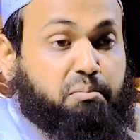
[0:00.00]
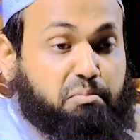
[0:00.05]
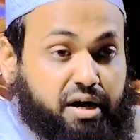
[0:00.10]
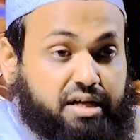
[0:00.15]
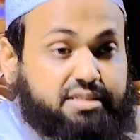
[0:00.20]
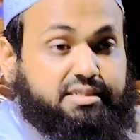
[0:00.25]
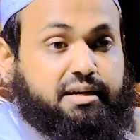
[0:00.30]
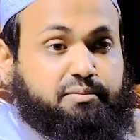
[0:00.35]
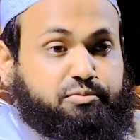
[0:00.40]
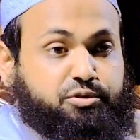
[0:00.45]

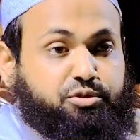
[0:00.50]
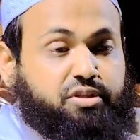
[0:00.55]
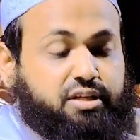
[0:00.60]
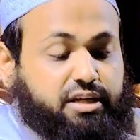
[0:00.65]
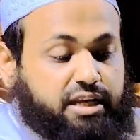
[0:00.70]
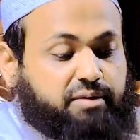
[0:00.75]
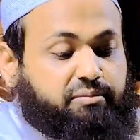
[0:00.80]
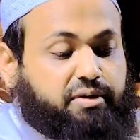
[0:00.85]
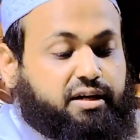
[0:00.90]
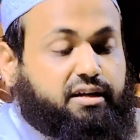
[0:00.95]
মাছ আপ যদি
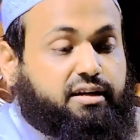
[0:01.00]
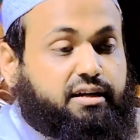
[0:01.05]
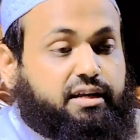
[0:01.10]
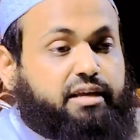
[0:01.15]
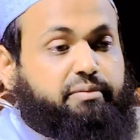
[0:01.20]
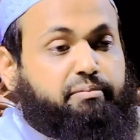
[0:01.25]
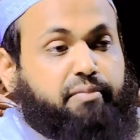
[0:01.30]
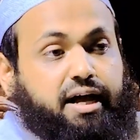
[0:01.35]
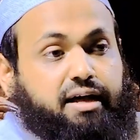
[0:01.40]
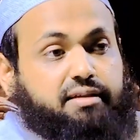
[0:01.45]
না মানেন
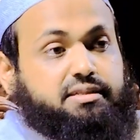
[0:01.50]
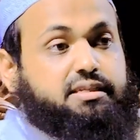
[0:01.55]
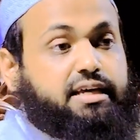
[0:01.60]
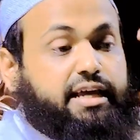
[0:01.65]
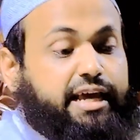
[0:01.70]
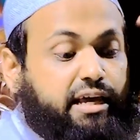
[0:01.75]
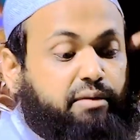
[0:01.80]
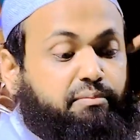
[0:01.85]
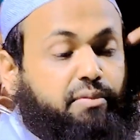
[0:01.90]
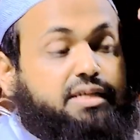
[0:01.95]
এই মাছ
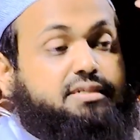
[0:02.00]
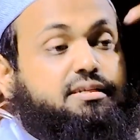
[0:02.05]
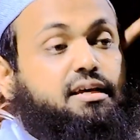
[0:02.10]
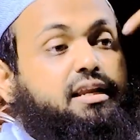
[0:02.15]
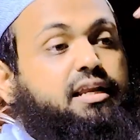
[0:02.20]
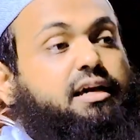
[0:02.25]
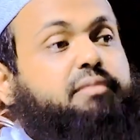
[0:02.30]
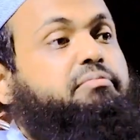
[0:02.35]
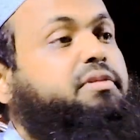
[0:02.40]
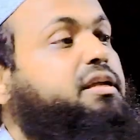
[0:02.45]
এই
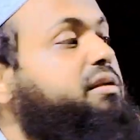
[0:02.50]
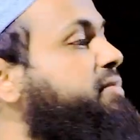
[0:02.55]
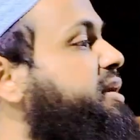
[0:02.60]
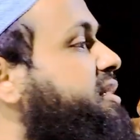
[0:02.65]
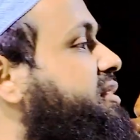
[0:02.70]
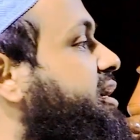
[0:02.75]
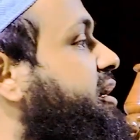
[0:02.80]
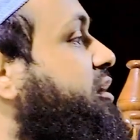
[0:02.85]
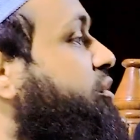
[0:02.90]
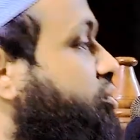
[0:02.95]
মাসালা আপনার
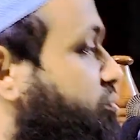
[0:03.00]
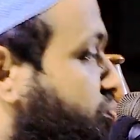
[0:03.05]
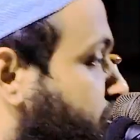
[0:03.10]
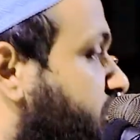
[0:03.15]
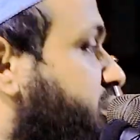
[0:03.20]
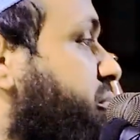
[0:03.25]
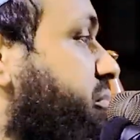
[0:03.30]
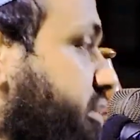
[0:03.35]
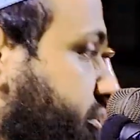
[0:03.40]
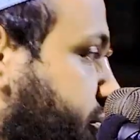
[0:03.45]
মাথায় ঢুকবো
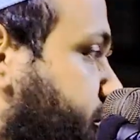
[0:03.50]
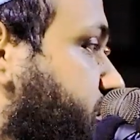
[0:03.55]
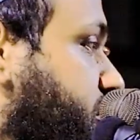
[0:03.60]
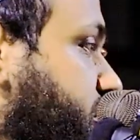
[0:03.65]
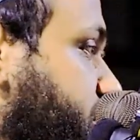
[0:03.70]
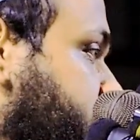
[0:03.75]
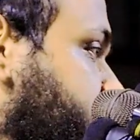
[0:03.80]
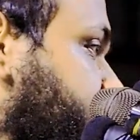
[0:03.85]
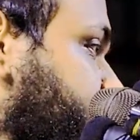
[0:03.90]
কেমনে করবো